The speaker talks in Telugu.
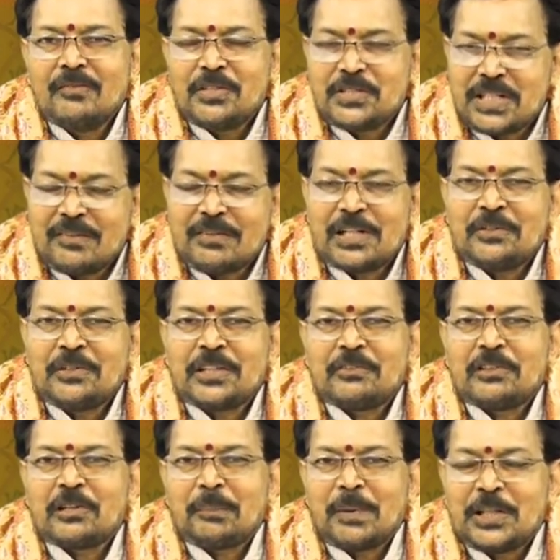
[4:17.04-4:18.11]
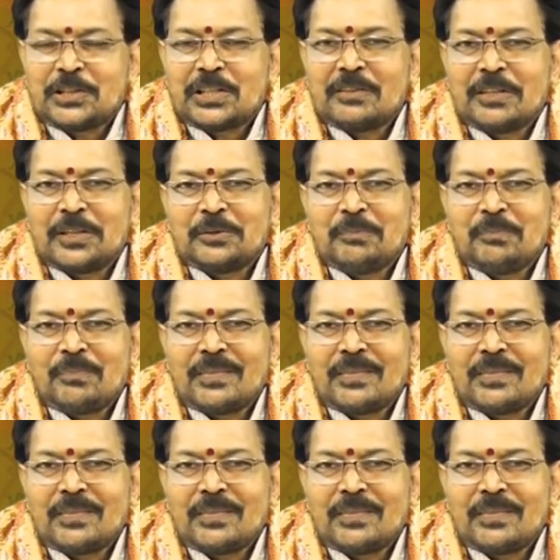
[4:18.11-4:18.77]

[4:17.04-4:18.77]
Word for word: విజయవాడలో ఉన్నటువంటి ఒక పండితుల వారు